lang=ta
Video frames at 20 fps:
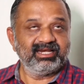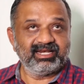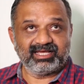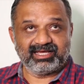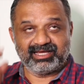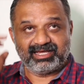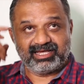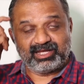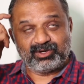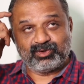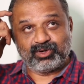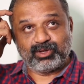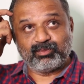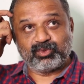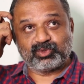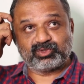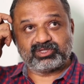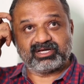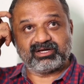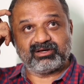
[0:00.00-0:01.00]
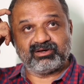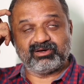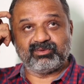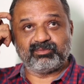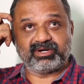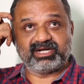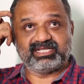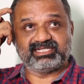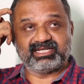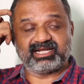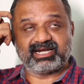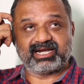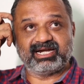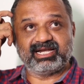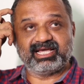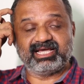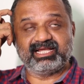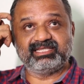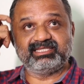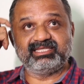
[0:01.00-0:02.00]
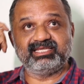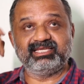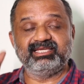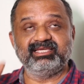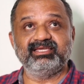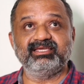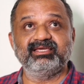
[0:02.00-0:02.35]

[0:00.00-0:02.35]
இல்லை என்னுடைய புத்தகம் அவன் படித்தார் ரெண்டாயிரத்தி